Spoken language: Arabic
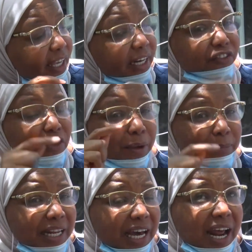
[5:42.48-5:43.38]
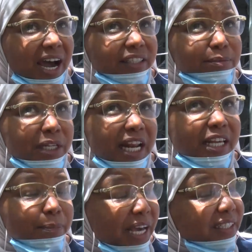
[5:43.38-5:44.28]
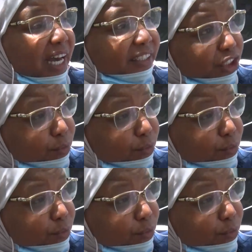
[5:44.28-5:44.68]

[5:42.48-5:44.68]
اللي فما مليارات من الهبات قاعده